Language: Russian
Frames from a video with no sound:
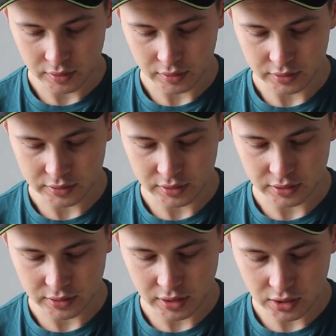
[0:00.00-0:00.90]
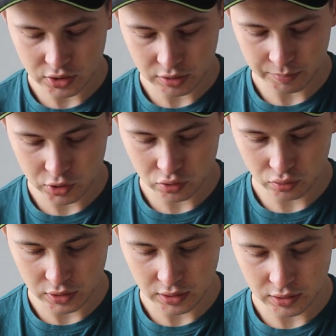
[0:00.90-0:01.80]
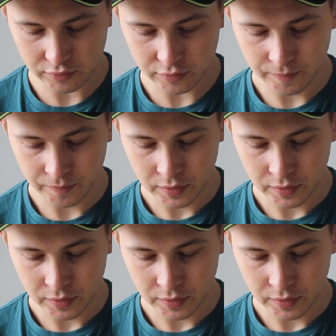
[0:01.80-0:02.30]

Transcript: э, здесь также напишу Киев,